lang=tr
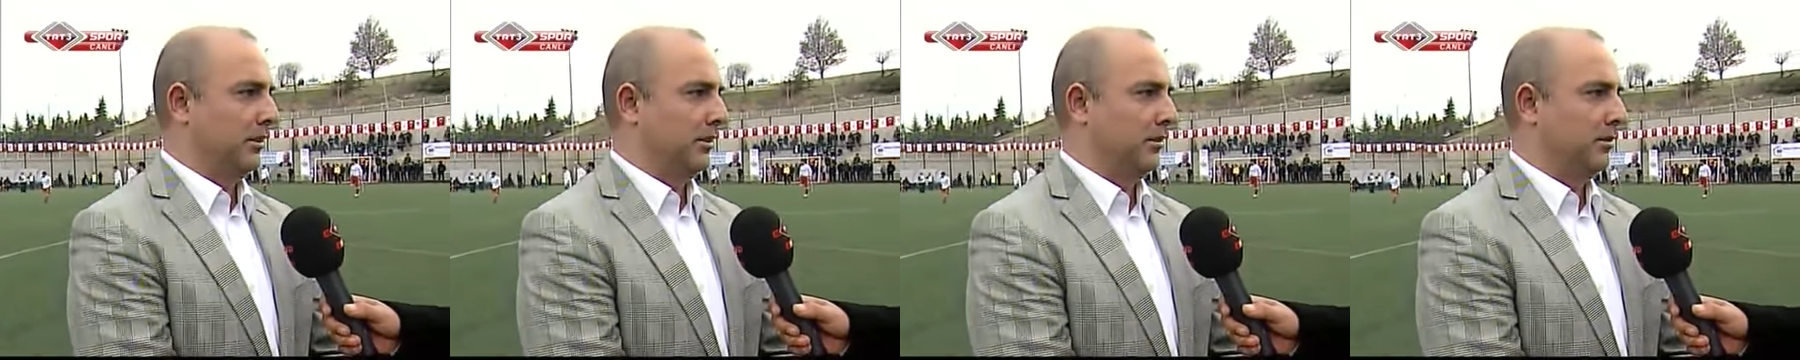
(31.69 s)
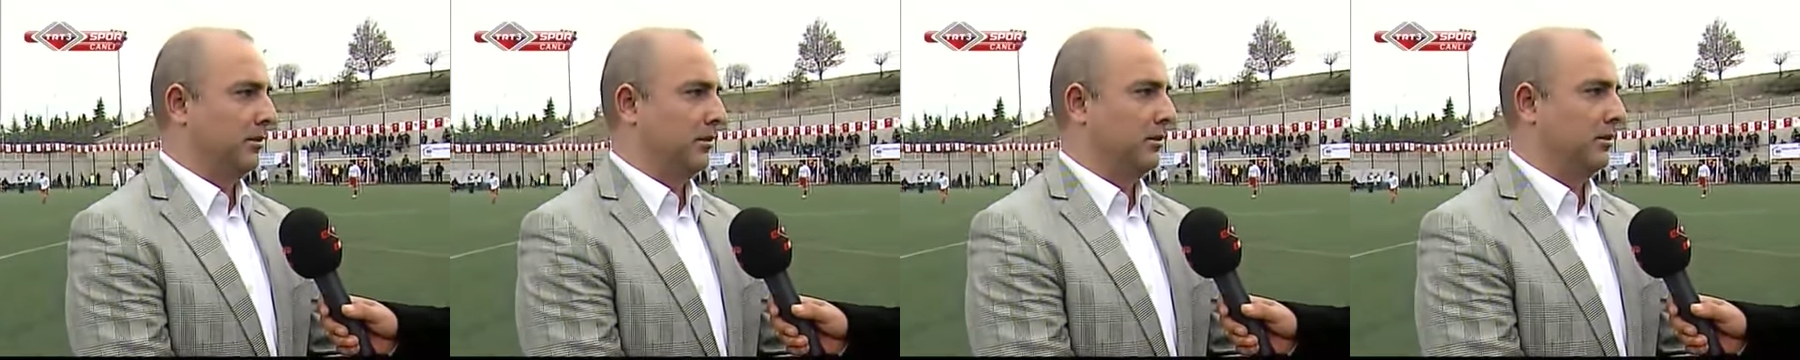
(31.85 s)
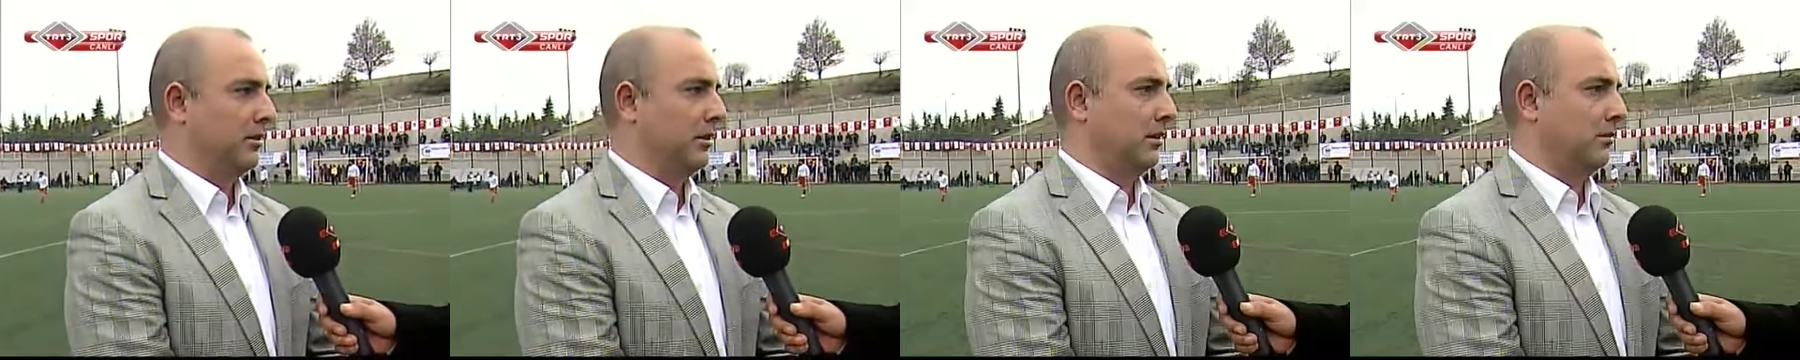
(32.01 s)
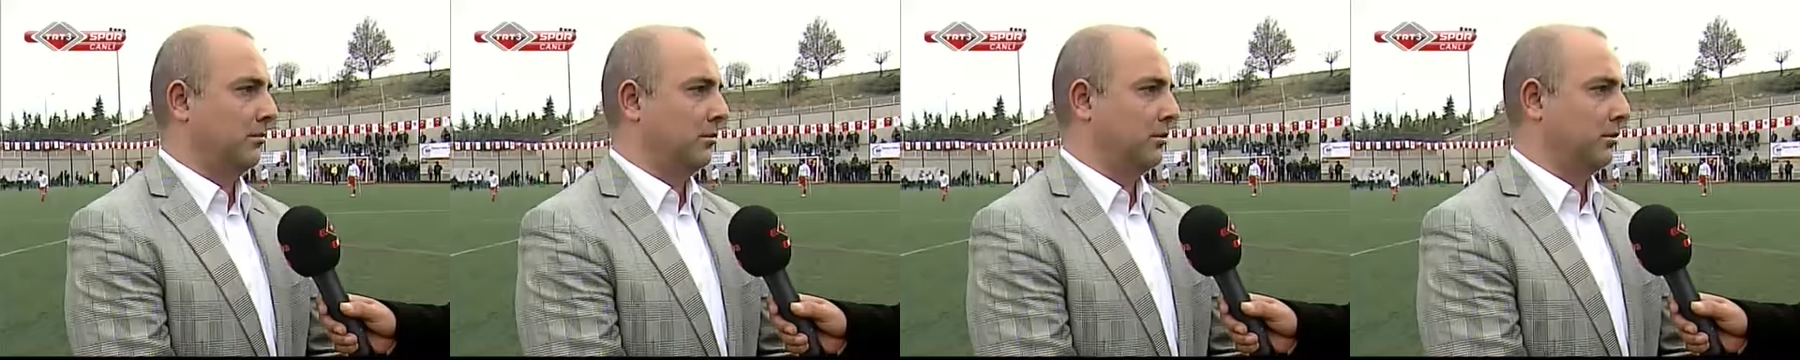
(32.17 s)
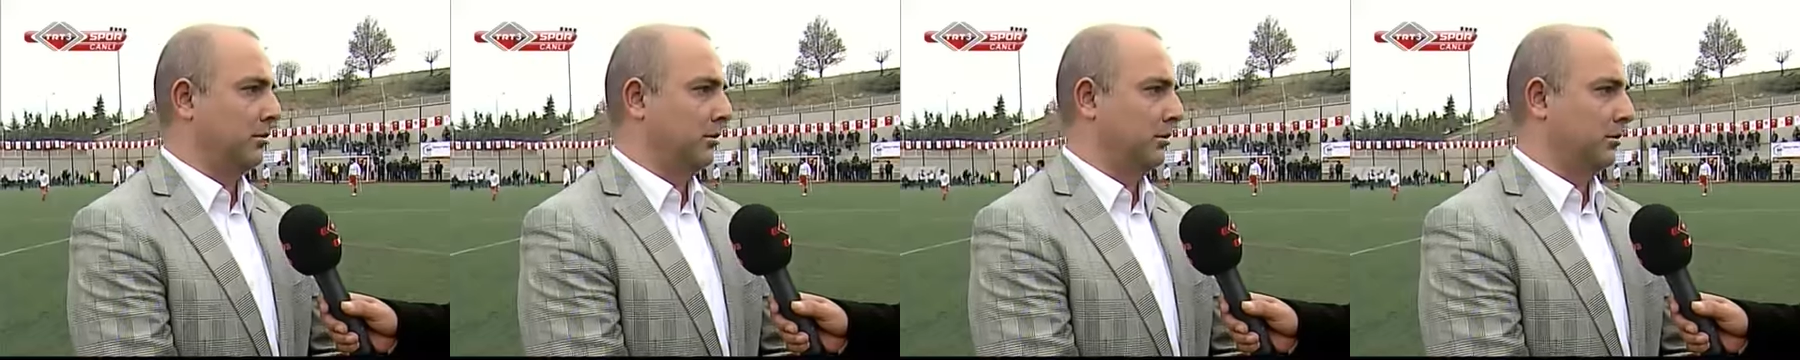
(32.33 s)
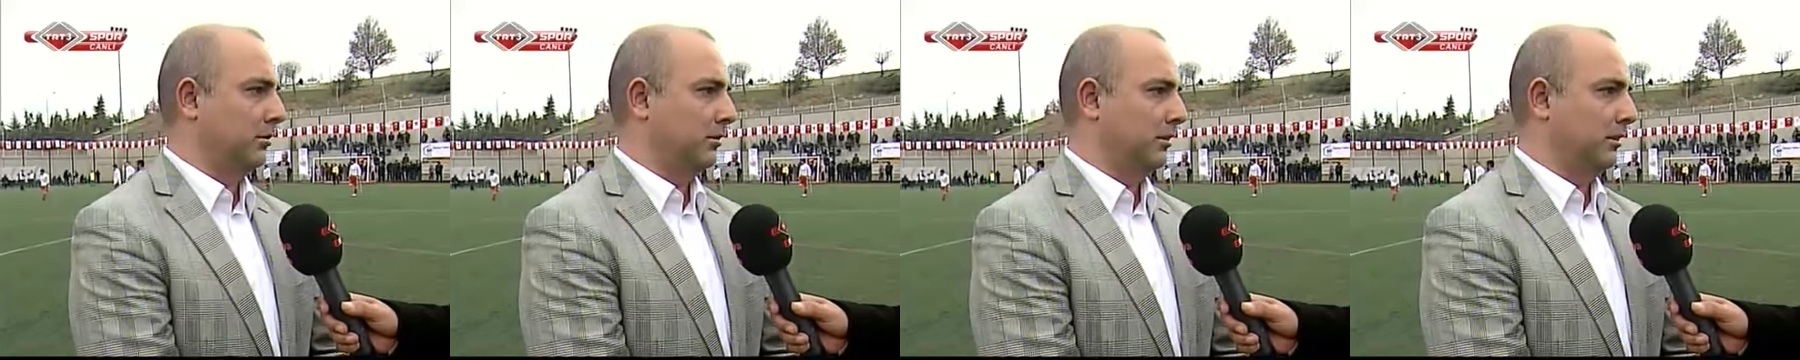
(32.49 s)
göstermiş
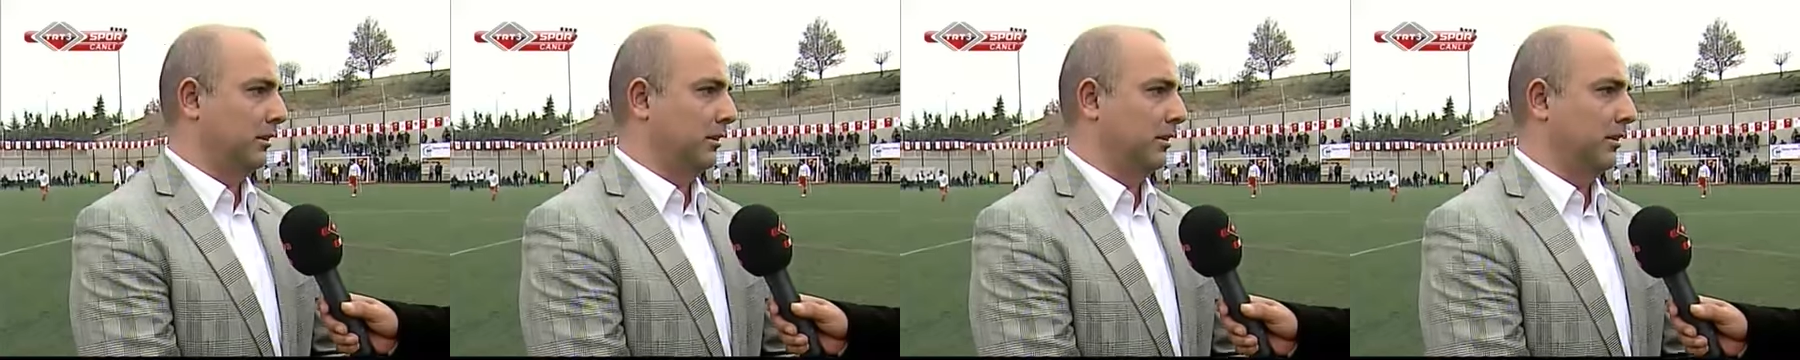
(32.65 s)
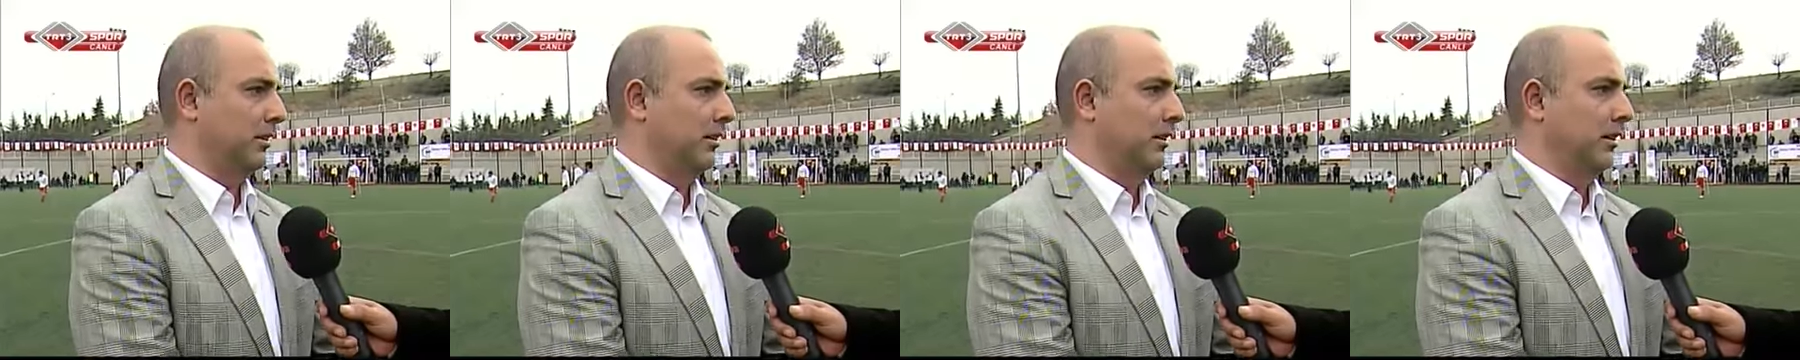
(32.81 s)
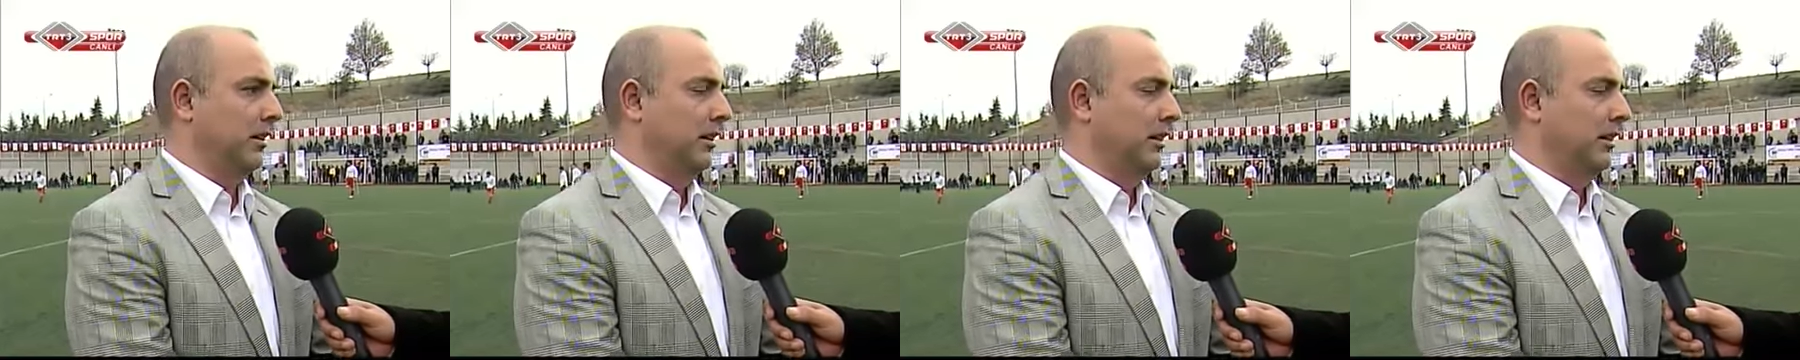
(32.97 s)
oldukları